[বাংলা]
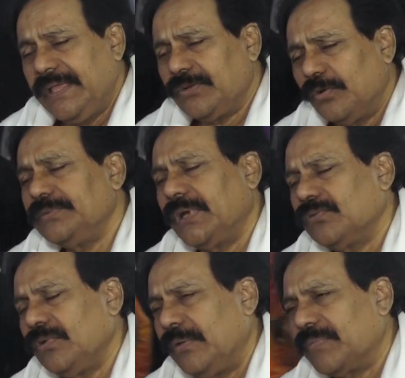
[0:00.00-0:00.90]
এই
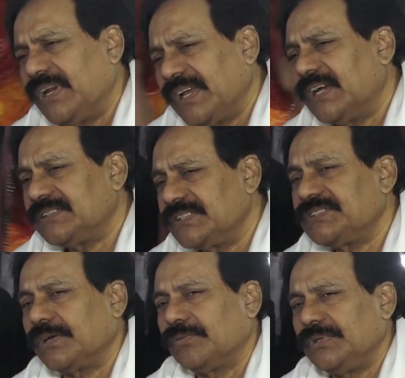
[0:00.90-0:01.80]
কবিতাগুলো আমরা লেখার
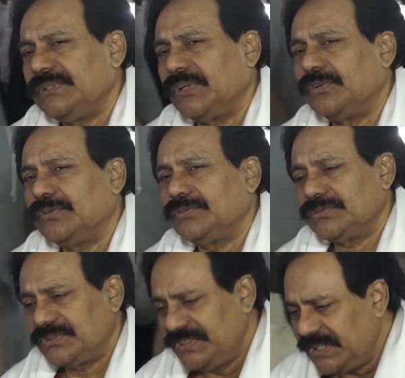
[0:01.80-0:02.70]
চেষ্টা করি যেন
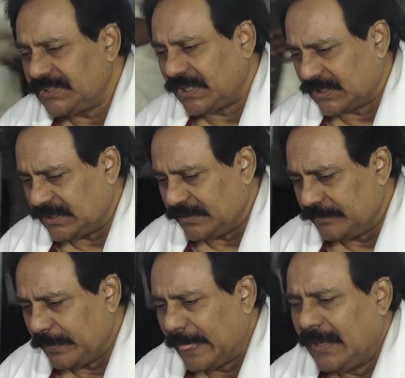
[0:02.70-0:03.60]
টিকে থাকে
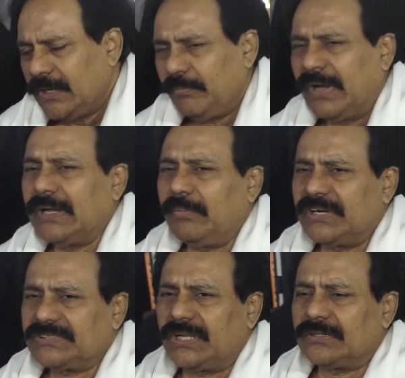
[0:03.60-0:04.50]
বাংলা
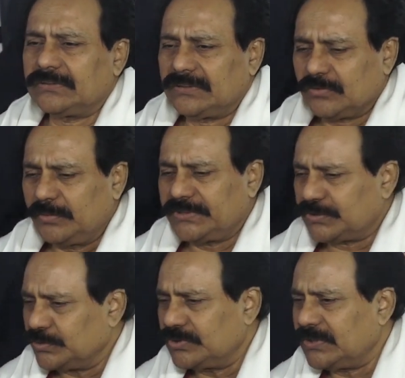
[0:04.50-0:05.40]
ভাষার কবিতা
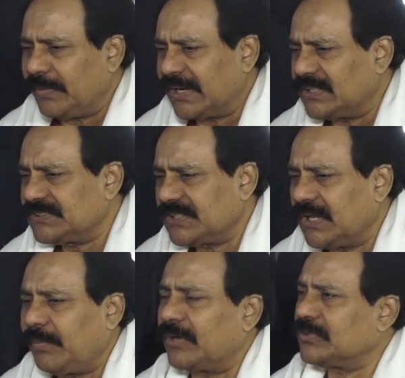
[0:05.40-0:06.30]
শুধু যে বাংলাদেশে
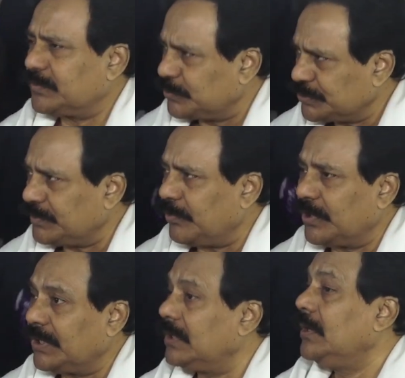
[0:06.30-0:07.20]
না ভারতের
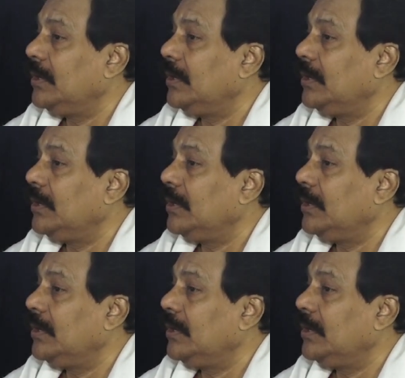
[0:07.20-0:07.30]
পশ্চিমবঙ্গে